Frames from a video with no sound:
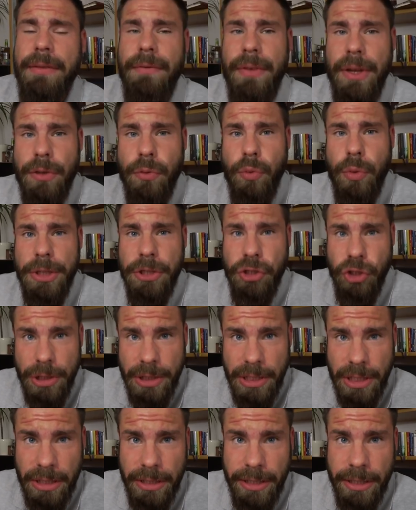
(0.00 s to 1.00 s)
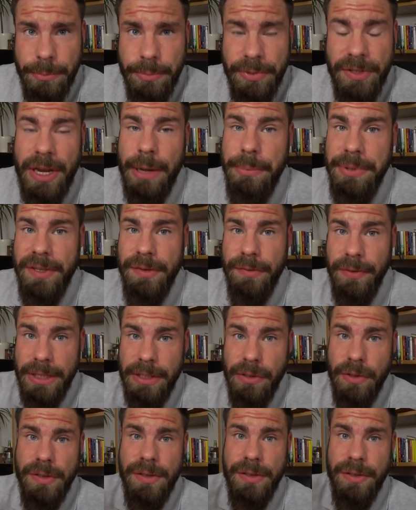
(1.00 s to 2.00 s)
wenn du in China lebst, ab
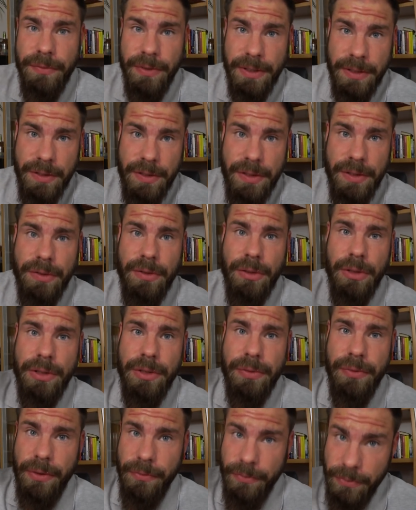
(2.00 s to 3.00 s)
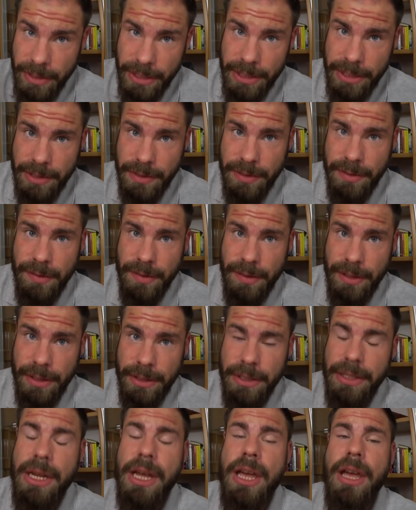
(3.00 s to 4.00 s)
2020 soll es verpflichtend
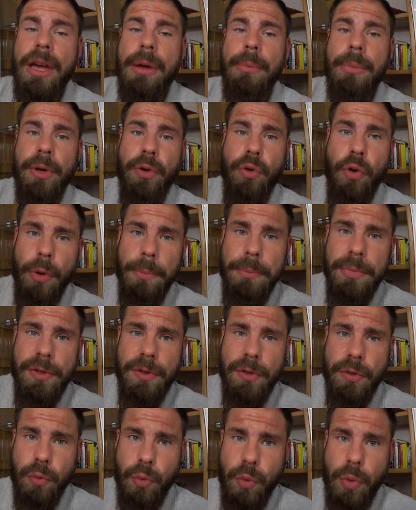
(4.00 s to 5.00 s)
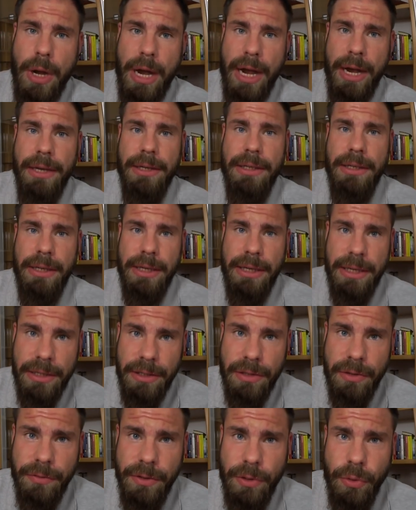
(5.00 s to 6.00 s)
sein, bekommst du einen
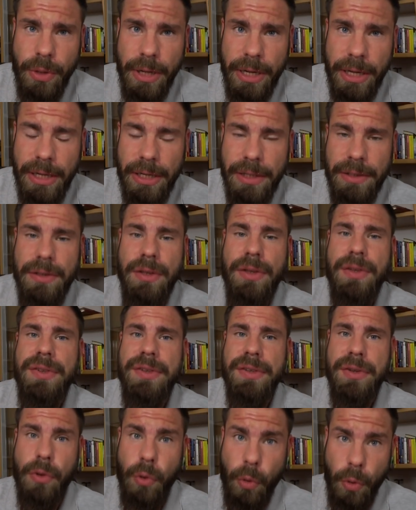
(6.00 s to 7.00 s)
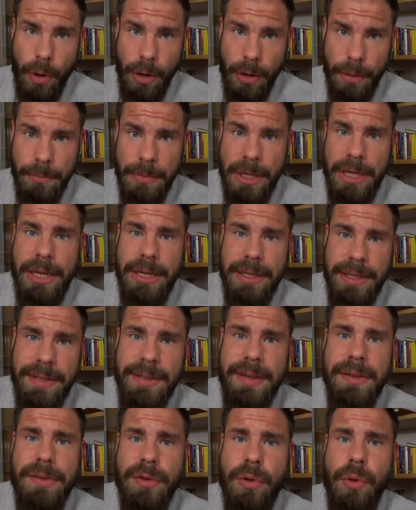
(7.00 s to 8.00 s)
individuellen Score.
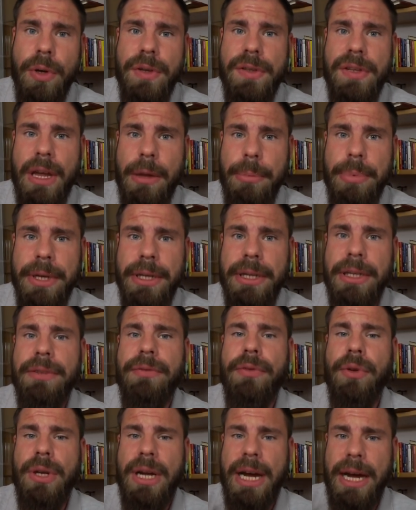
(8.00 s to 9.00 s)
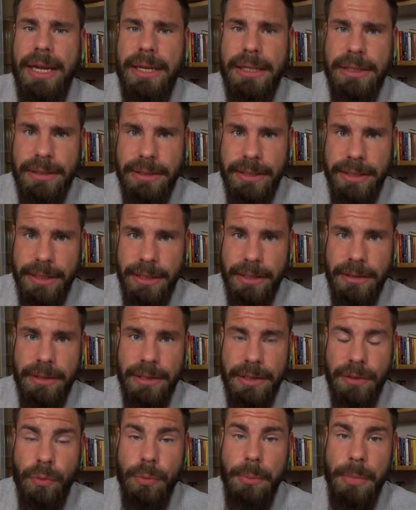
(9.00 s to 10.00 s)
Dieser Score ist abhängig von allen Dingen,
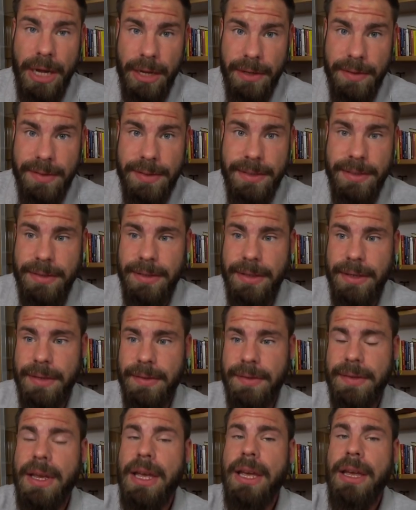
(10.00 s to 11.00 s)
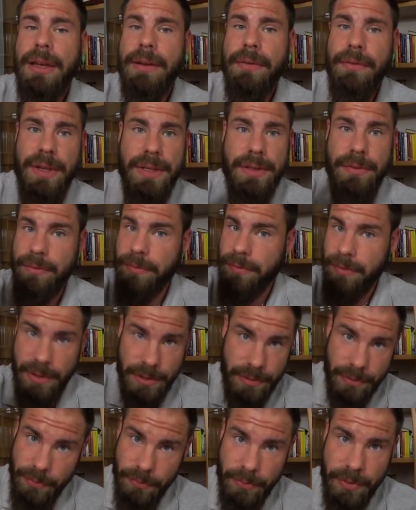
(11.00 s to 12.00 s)
die du machst. Das heißt,
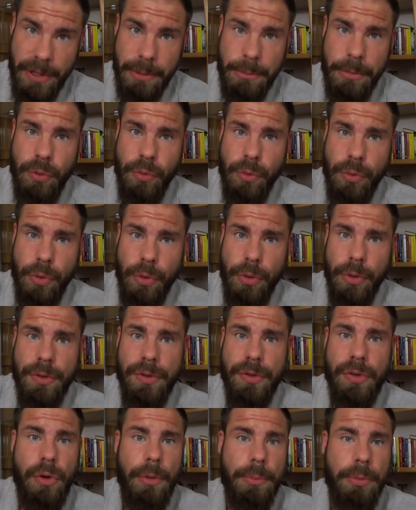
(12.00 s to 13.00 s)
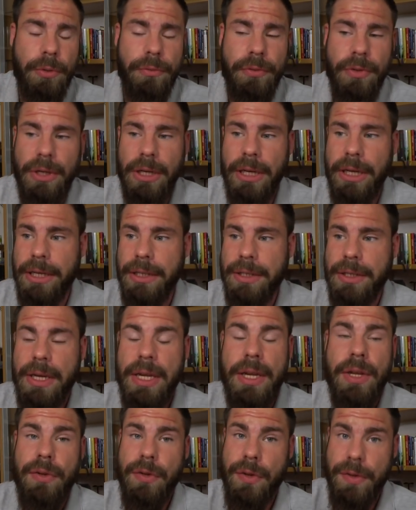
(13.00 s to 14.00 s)
was, für Filme du guckst, ob du vielleicht
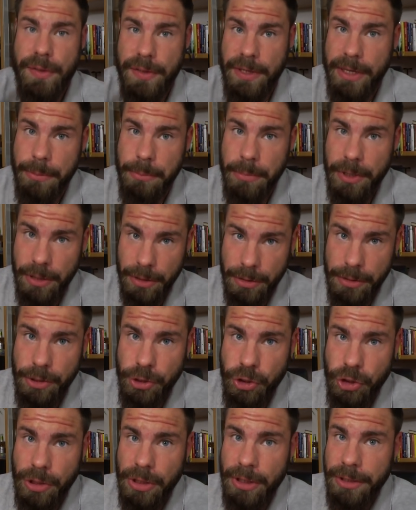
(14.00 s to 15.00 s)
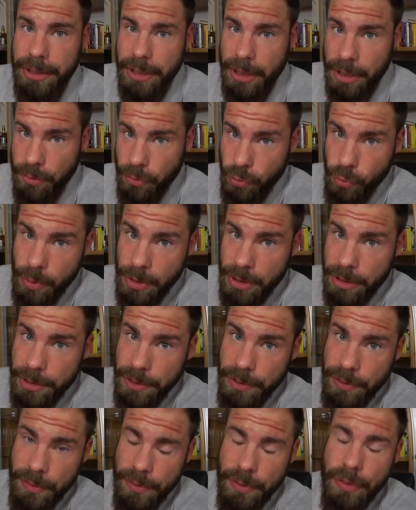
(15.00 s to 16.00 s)
systemkritische Literatur
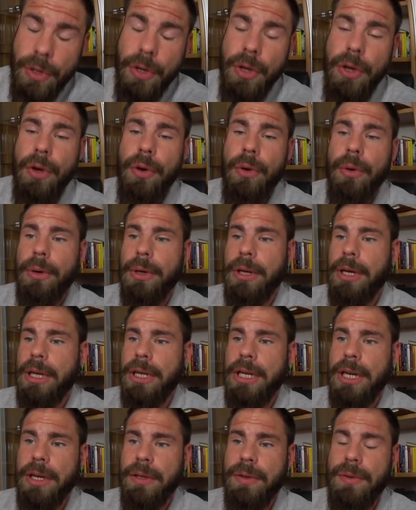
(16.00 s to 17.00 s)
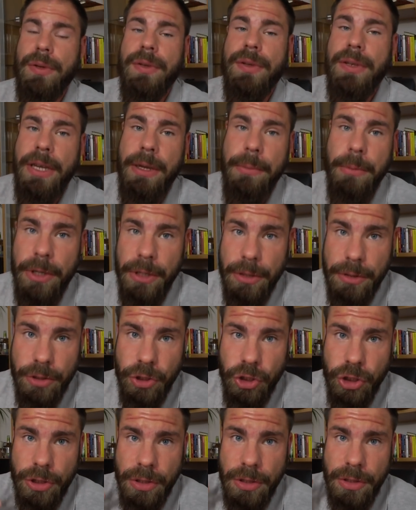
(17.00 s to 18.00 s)
liest oder nach
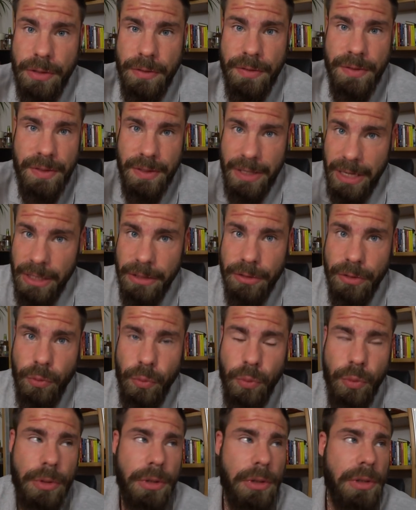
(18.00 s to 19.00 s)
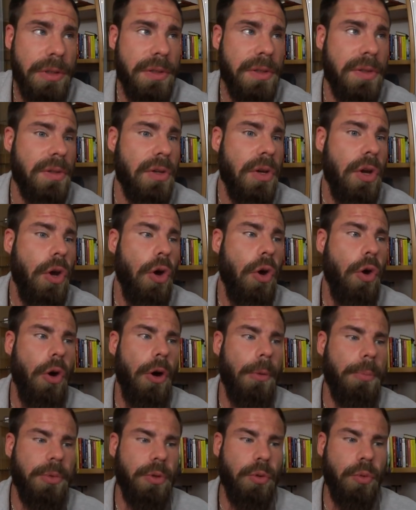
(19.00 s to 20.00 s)
systemkritischen Sachen googelst
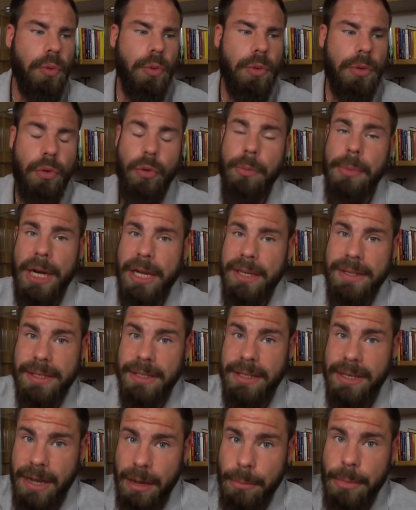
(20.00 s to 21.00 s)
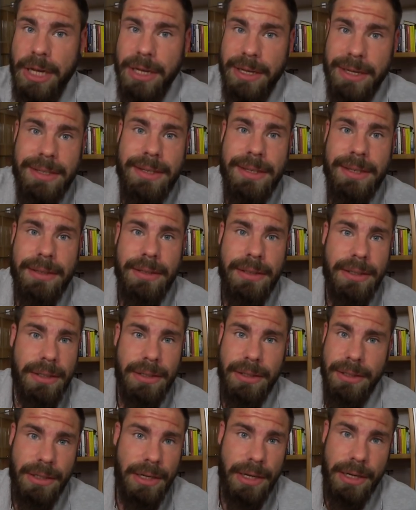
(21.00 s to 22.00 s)
ob du überall sind Kameras
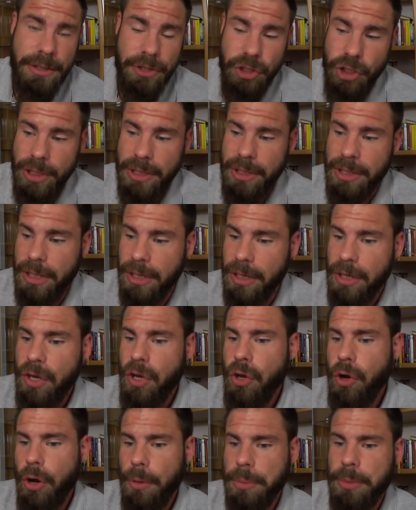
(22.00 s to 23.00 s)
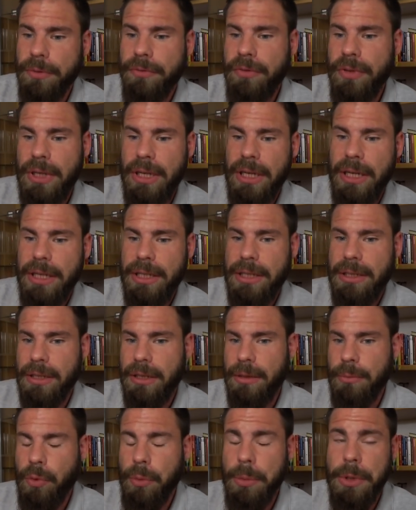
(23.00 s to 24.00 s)
äh, in, in China, ob du vielleicht
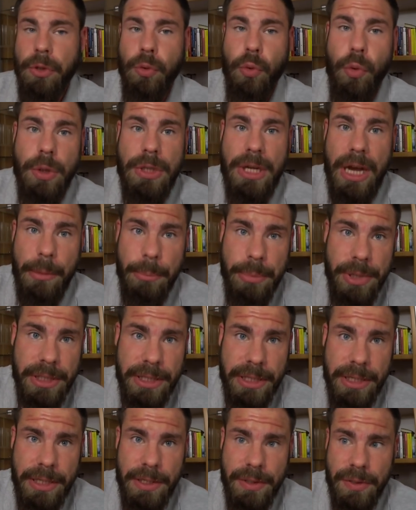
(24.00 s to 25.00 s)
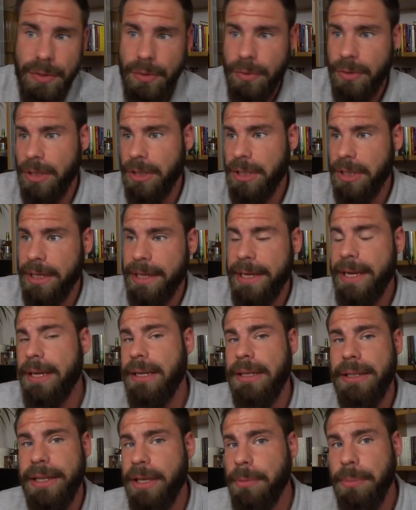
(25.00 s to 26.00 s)
ähm, über eine rote Ampel gehst oder die
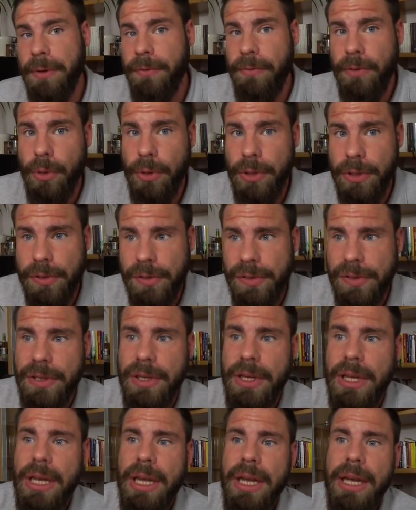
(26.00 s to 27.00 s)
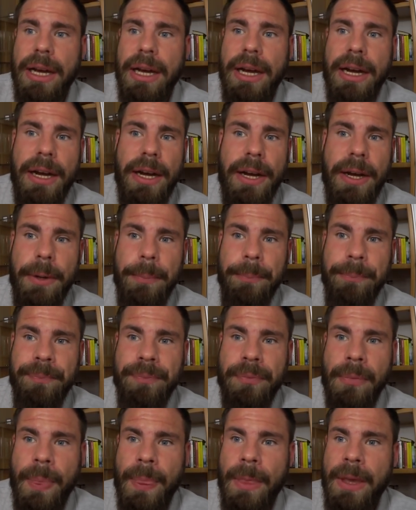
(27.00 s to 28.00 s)
Regeln nicht befolgst.
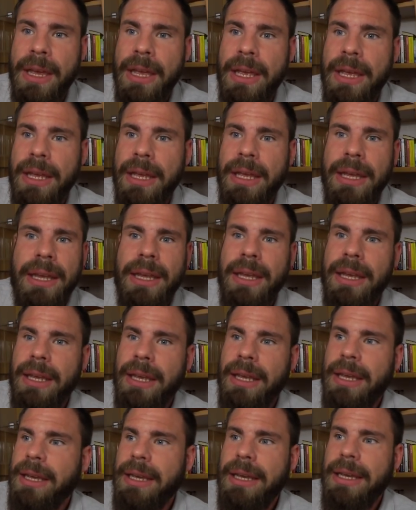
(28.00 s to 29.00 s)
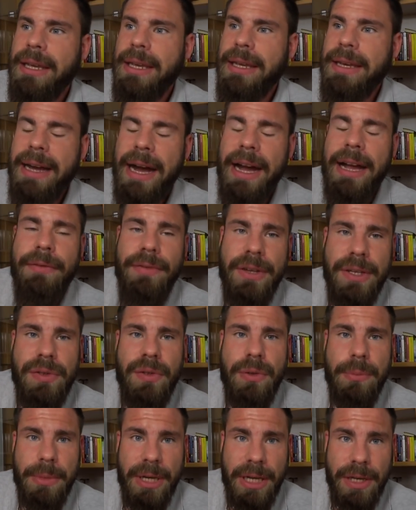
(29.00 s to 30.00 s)
Ähm, egal was
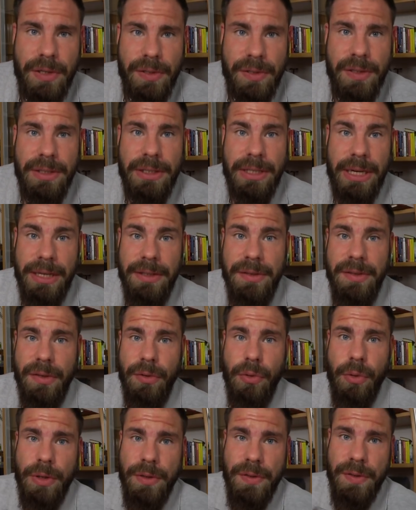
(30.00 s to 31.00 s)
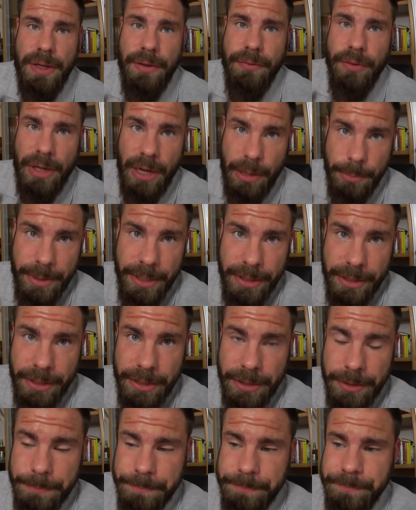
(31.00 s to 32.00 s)
du machst, dein Score ist davon
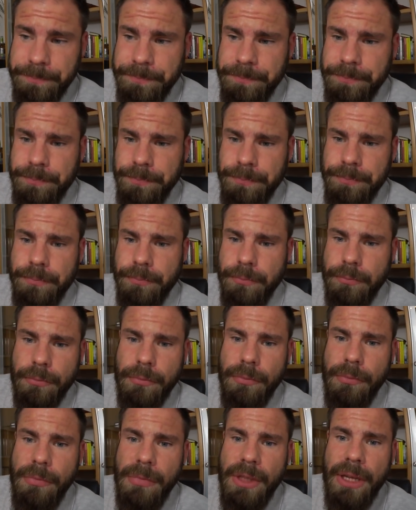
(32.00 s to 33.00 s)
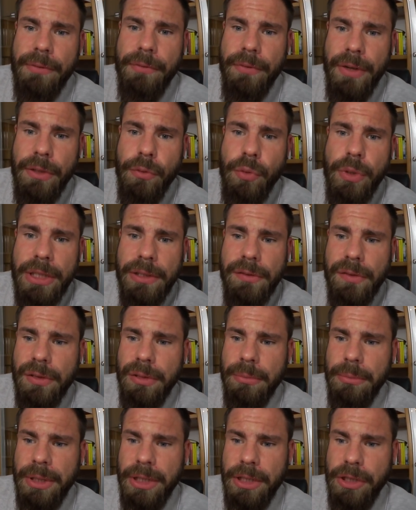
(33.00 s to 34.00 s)
abhängig. Wenn du jetzt
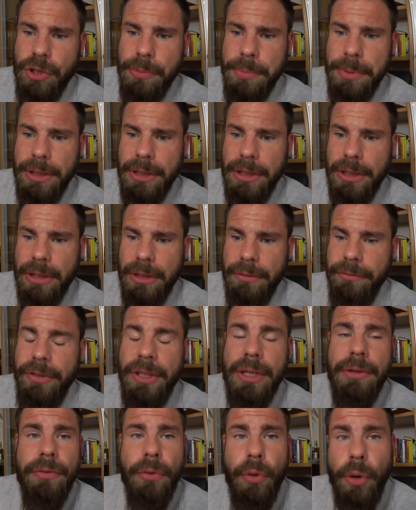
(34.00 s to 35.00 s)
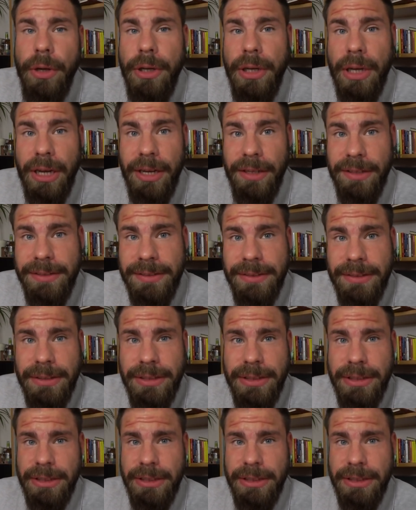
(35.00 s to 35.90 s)
zum Beispiel viele Freunde hast,